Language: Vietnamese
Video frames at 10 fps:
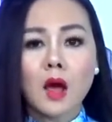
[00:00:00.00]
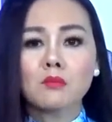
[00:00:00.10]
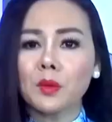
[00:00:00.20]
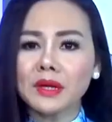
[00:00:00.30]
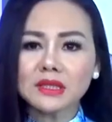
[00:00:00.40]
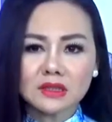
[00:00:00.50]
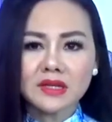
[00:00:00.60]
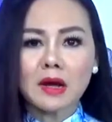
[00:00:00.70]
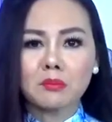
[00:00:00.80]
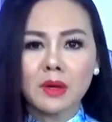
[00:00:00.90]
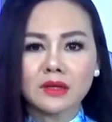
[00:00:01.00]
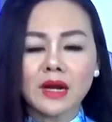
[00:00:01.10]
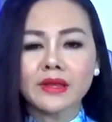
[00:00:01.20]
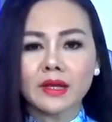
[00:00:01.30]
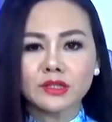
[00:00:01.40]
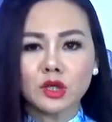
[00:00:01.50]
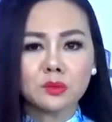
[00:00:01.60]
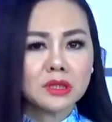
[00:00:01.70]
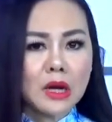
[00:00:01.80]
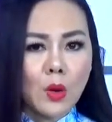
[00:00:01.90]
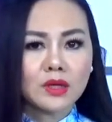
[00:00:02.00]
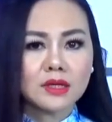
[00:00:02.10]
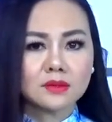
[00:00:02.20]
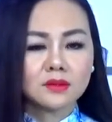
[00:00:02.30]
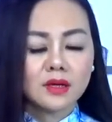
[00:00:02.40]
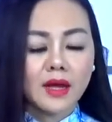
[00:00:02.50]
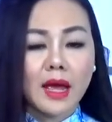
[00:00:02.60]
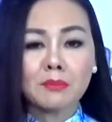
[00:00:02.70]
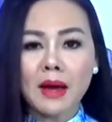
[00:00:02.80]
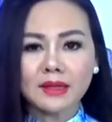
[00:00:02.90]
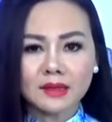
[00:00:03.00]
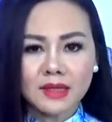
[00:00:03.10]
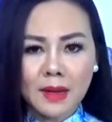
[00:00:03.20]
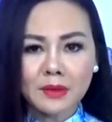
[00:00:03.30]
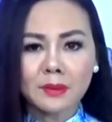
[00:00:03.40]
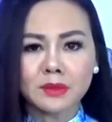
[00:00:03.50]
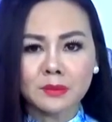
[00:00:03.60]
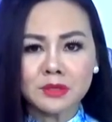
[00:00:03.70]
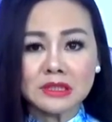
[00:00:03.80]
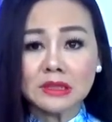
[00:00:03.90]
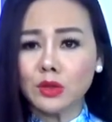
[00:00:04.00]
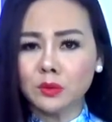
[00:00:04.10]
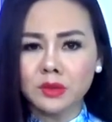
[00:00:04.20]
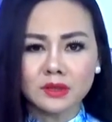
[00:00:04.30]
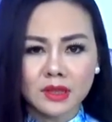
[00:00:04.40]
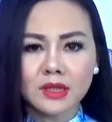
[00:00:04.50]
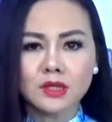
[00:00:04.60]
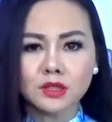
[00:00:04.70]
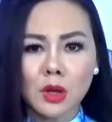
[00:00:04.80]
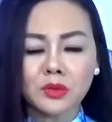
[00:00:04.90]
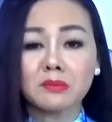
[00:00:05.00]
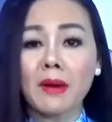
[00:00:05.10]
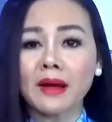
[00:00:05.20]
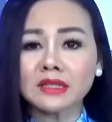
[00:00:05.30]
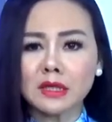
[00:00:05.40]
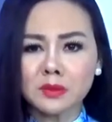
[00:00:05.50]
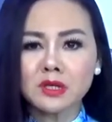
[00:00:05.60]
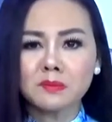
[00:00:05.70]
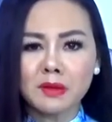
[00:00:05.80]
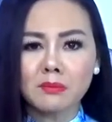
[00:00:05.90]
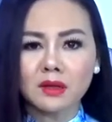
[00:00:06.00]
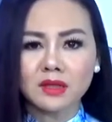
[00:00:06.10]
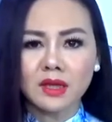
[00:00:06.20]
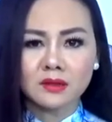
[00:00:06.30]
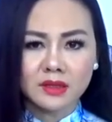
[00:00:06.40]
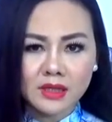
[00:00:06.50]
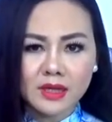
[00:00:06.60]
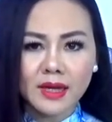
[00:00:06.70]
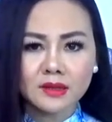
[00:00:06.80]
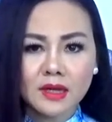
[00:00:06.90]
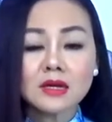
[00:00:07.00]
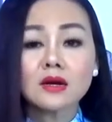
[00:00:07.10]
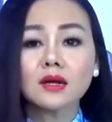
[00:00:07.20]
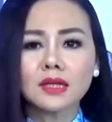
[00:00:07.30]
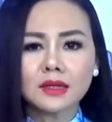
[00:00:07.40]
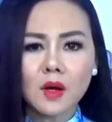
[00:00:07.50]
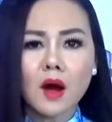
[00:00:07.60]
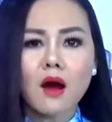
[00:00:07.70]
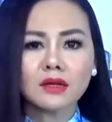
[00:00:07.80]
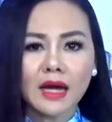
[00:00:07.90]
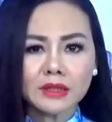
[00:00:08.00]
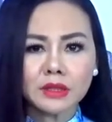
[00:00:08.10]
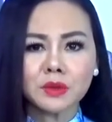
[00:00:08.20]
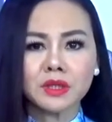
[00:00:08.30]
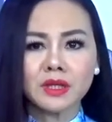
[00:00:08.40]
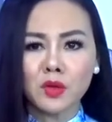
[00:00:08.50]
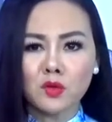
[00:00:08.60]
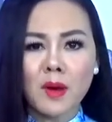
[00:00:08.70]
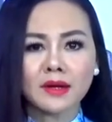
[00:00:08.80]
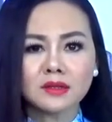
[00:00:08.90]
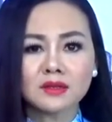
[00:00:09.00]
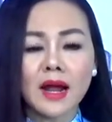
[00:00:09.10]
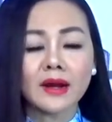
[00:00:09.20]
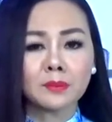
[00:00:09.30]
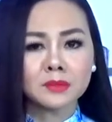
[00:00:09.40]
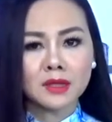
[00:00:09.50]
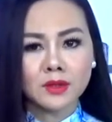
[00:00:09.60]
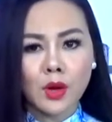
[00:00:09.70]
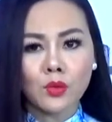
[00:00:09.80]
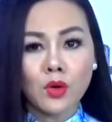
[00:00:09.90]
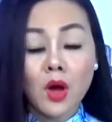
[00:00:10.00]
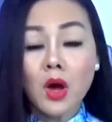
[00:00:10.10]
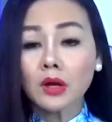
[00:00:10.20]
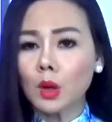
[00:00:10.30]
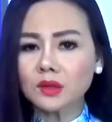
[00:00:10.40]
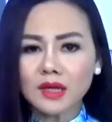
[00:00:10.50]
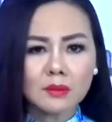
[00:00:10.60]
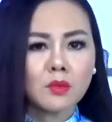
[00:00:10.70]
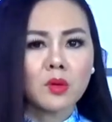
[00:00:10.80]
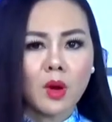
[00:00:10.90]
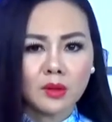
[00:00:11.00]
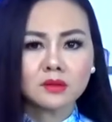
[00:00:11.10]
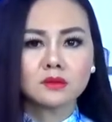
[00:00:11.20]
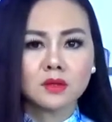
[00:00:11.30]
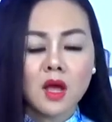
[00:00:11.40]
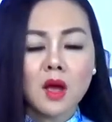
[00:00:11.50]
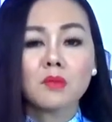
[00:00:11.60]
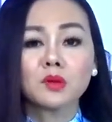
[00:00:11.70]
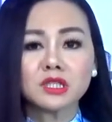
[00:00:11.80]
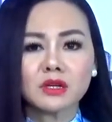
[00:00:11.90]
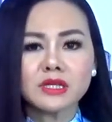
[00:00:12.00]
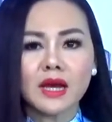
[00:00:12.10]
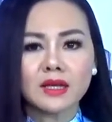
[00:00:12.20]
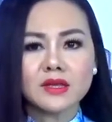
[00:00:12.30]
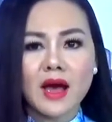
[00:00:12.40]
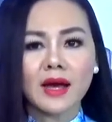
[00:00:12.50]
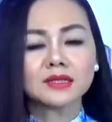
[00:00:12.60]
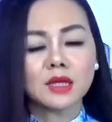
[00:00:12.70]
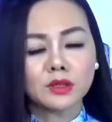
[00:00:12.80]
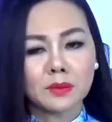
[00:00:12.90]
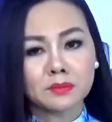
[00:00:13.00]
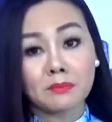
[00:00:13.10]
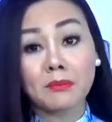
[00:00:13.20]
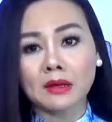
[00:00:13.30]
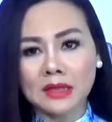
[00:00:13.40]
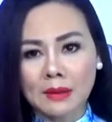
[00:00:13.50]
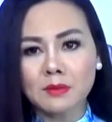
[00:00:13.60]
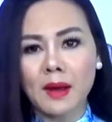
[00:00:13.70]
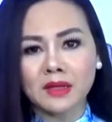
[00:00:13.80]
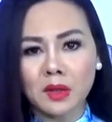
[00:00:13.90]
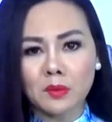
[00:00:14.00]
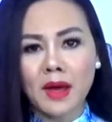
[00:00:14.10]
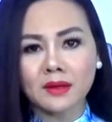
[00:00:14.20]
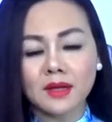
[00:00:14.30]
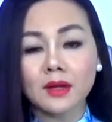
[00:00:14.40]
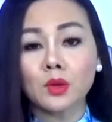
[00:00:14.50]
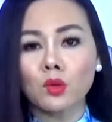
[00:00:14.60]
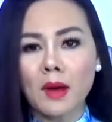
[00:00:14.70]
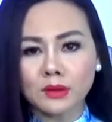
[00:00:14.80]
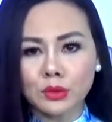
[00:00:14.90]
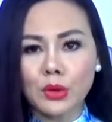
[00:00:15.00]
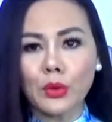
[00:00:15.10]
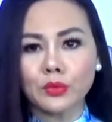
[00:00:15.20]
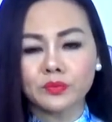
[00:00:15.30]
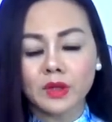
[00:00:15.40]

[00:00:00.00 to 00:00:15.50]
Một ý tưởng đặc biệt đã nhanh chóng được quyết định. Ngày 23 tháng 8 năm 89, đúng nửa thế kỷ sau khi bản hiệp ước bí mật kia được ký kết, ước tính có hơn 2 triệu người dân của ba nước đã nắm tay nhau, nối thành một con đường, một sợi dây dài 687 km kết nối ba thủ đô.